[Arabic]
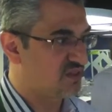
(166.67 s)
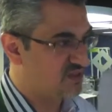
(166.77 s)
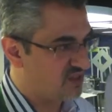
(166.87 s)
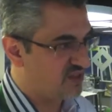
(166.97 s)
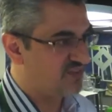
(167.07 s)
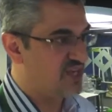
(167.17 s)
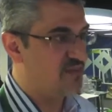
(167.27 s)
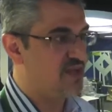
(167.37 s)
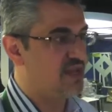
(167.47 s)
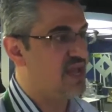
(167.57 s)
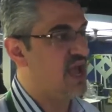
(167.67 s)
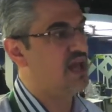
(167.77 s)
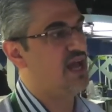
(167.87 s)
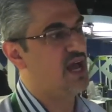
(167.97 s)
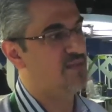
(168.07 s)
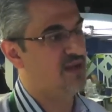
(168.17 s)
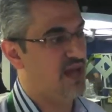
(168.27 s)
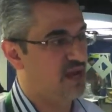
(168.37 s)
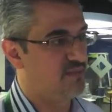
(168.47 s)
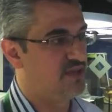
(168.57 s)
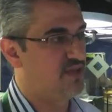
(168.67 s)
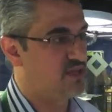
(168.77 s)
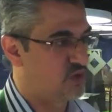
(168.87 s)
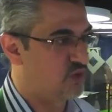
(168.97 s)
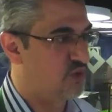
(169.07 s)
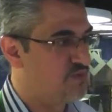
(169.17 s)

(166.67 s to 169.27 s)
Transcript: تضيف قيمه للعالم العربي ككل